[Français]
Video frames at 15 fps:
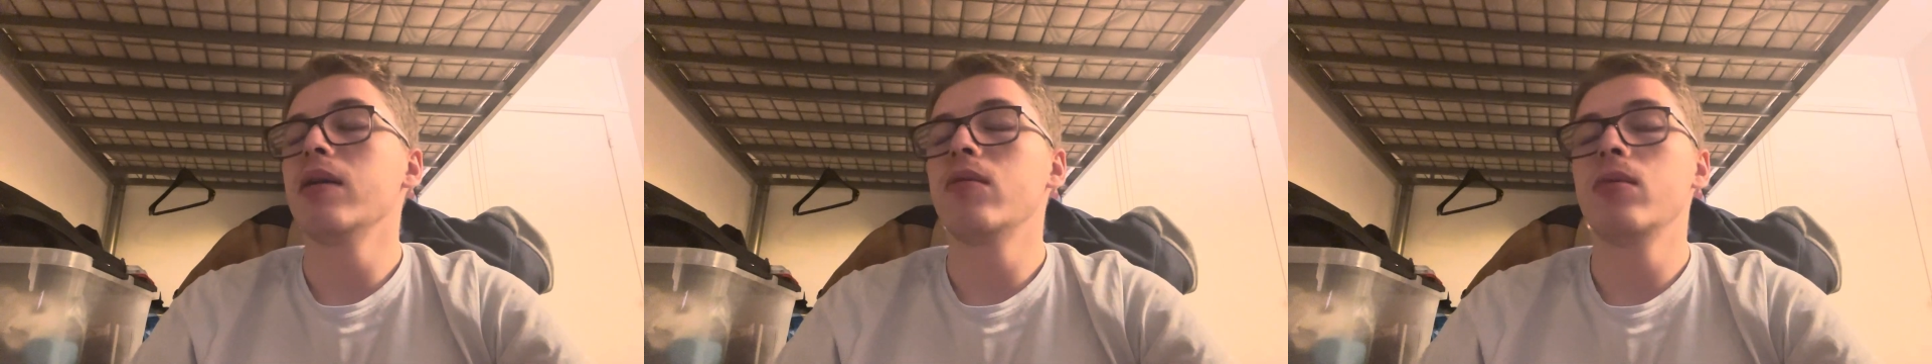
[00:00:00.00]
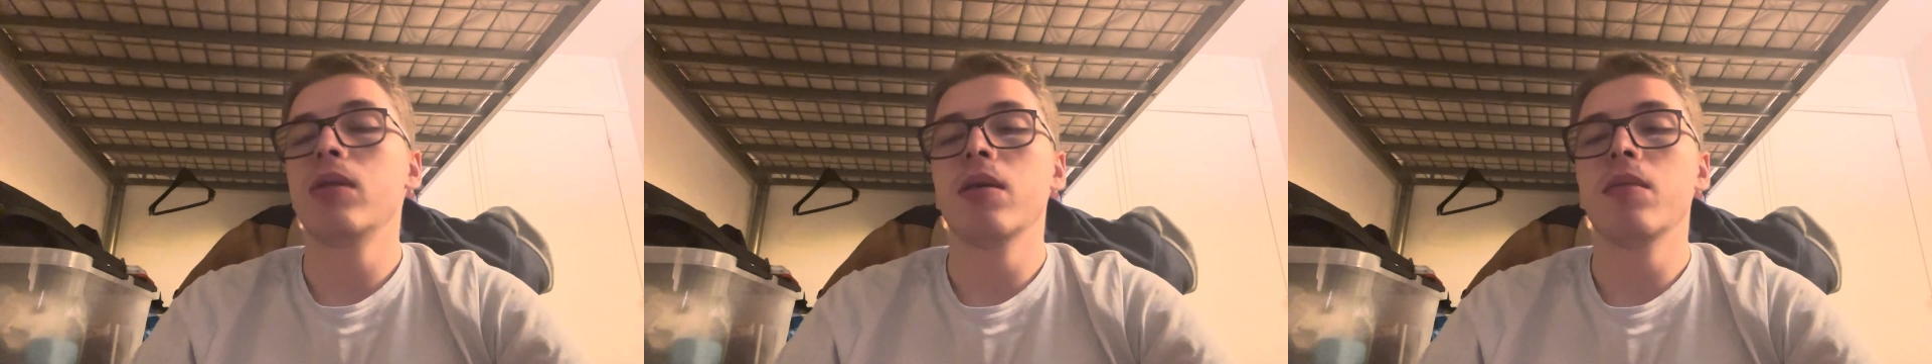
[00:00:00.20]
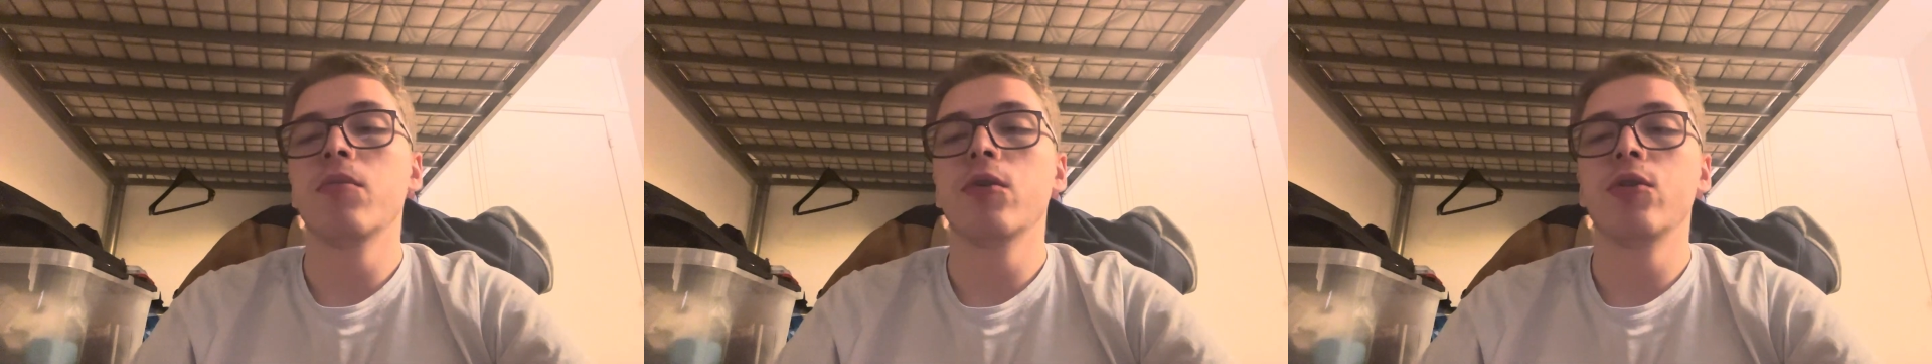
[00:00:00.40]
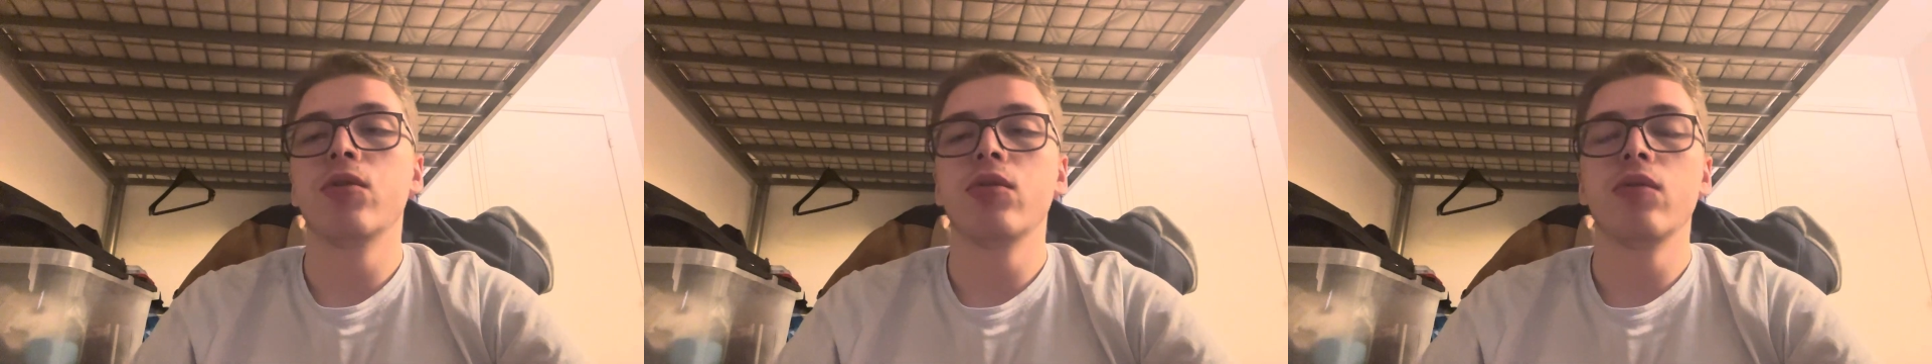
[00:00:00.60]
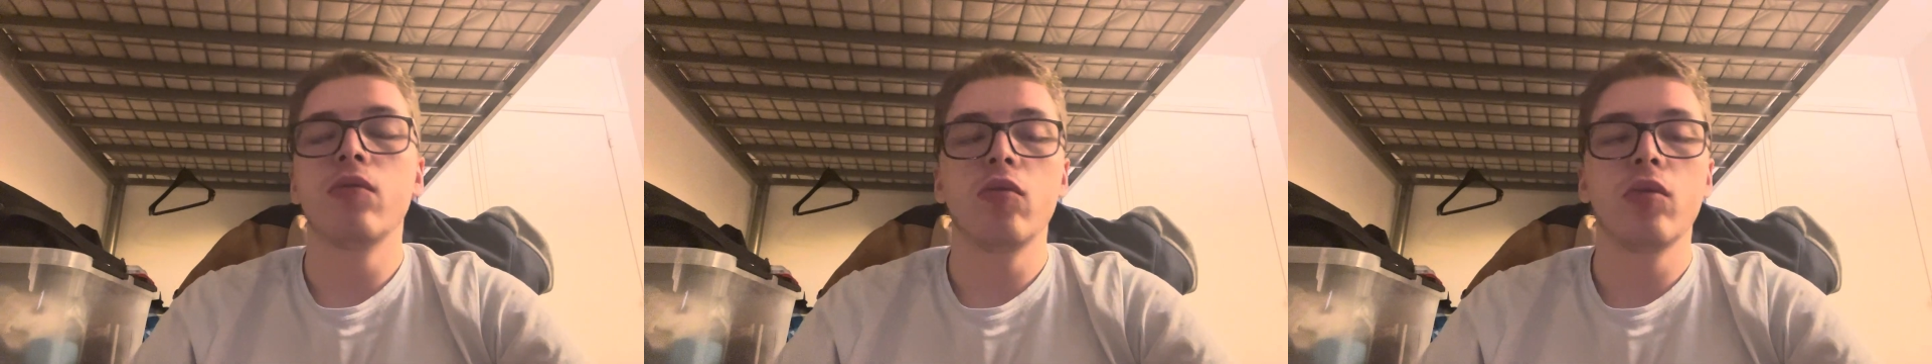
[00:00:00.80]
écoutez, moi je
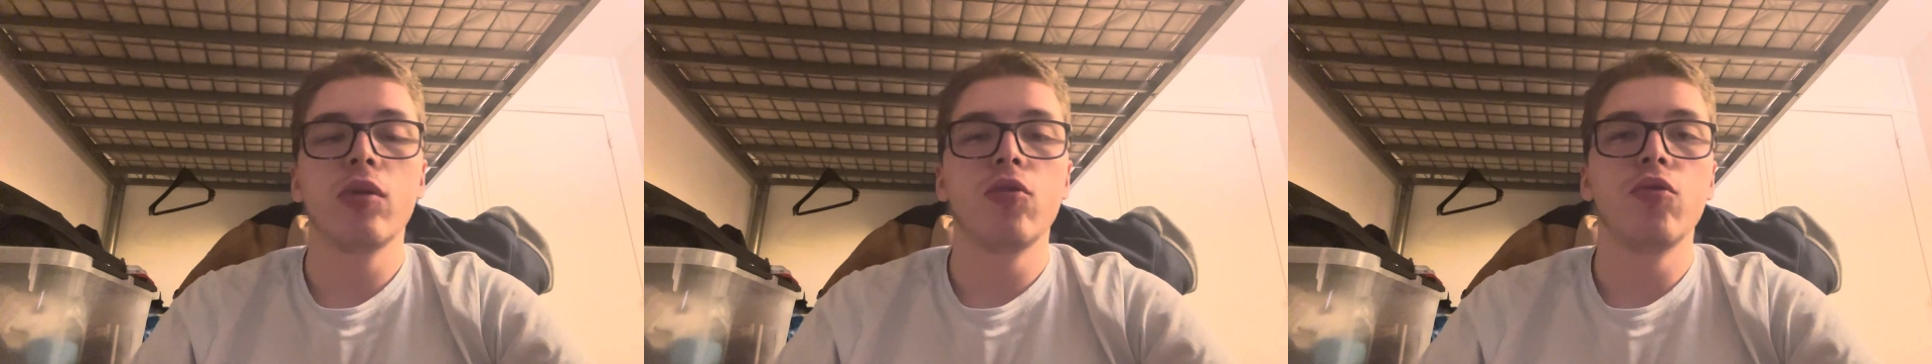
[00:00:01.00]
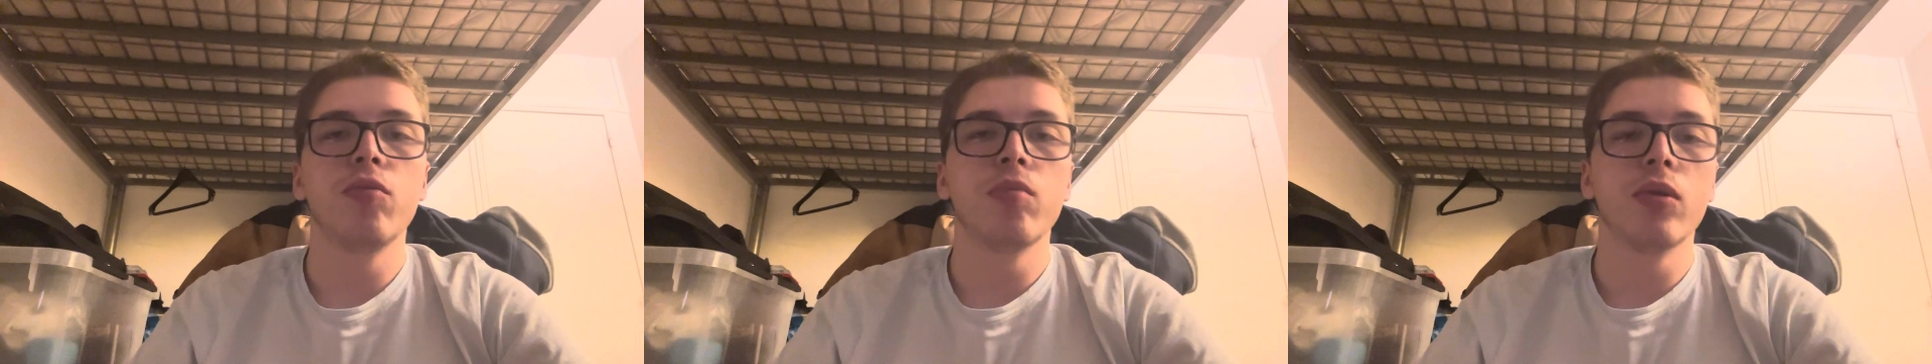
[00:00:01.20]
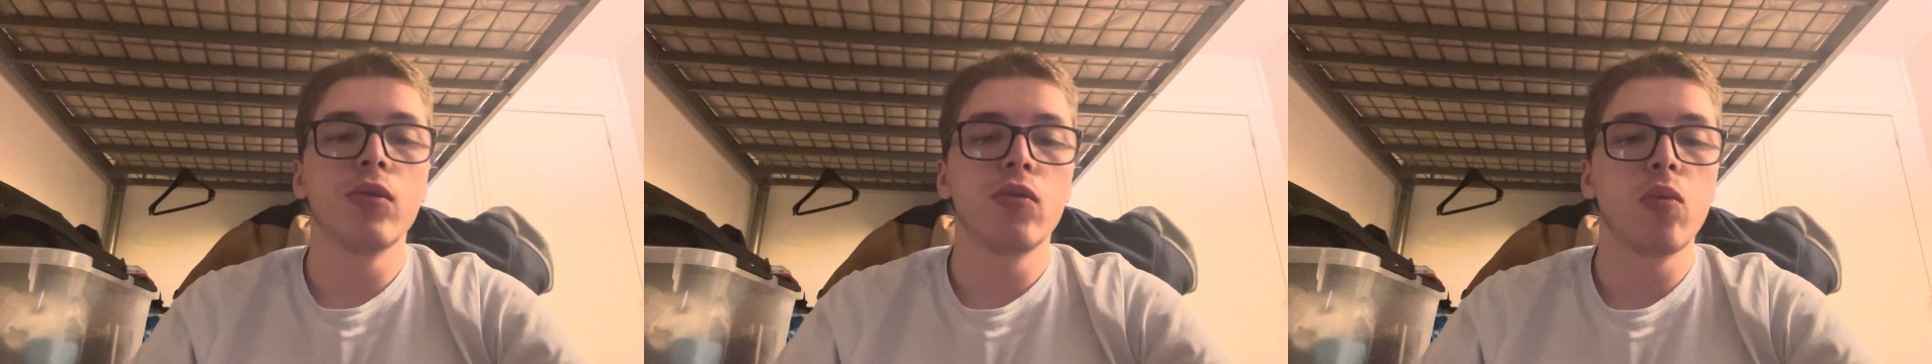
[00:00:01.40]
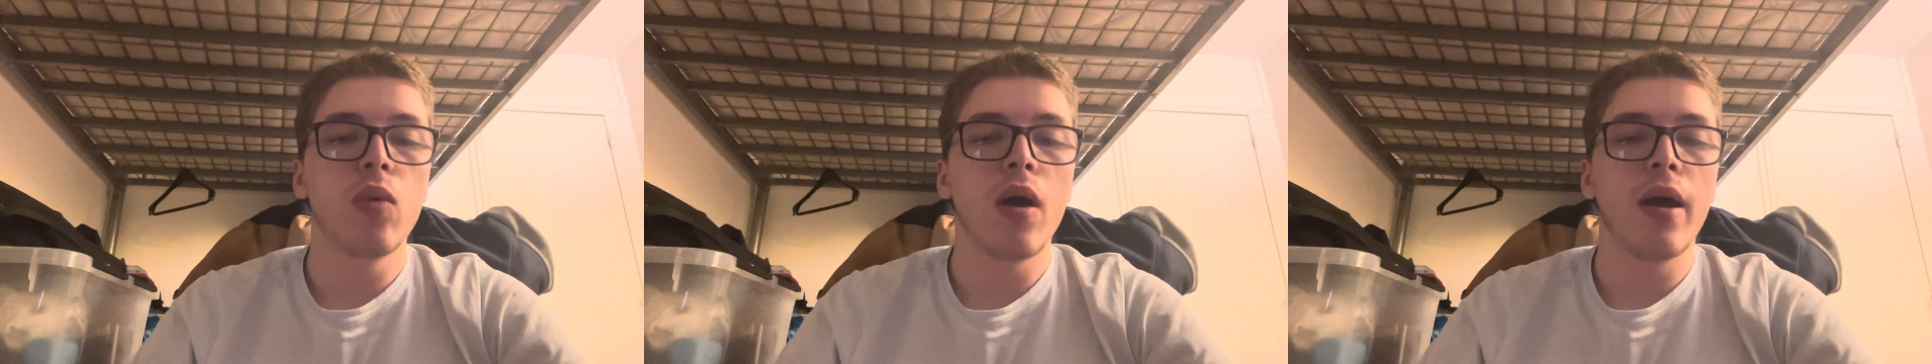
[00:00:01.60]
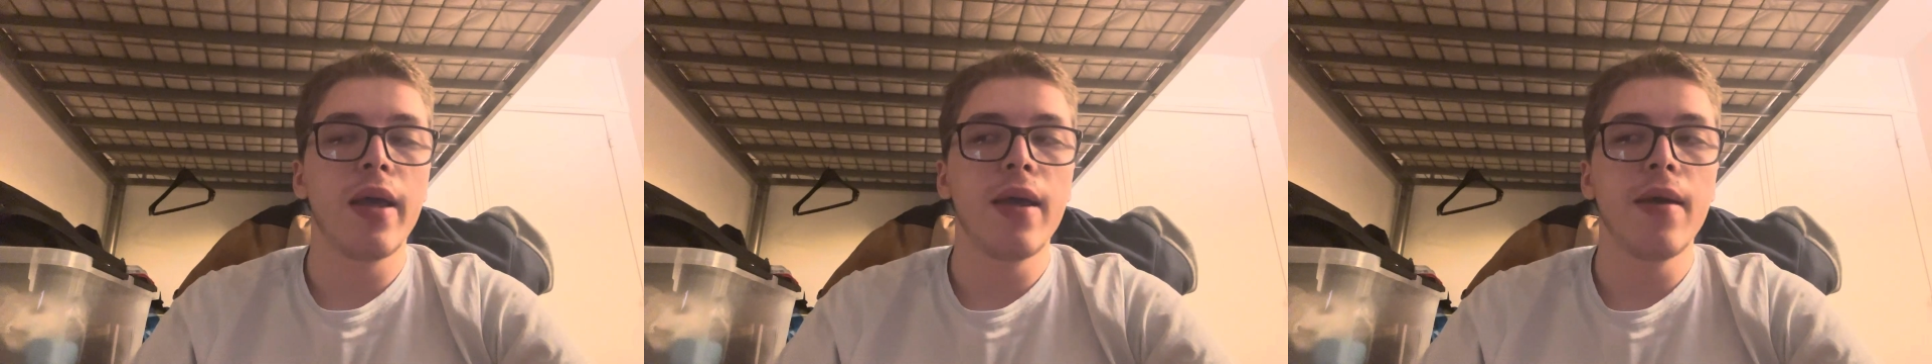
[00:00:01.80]
vous souhaite une bonne
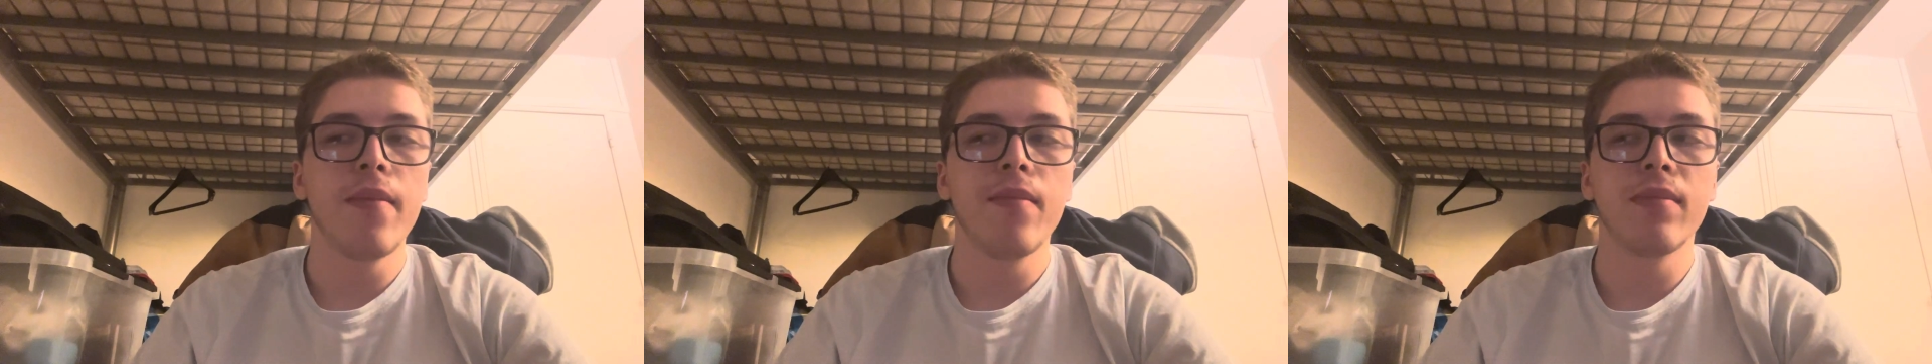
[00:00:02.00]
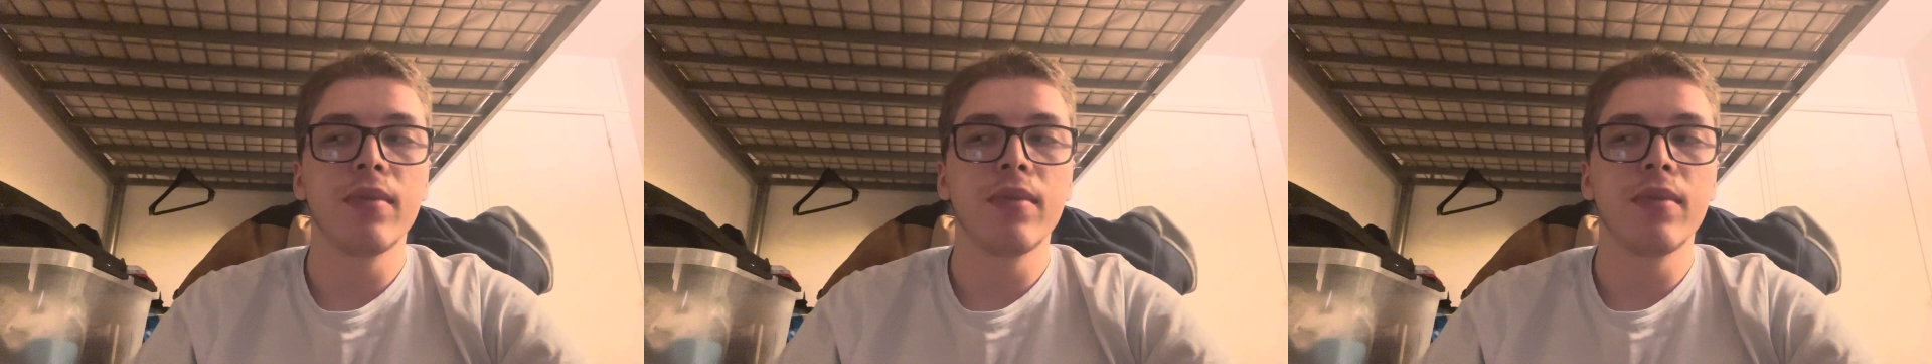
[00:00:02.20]
soirée.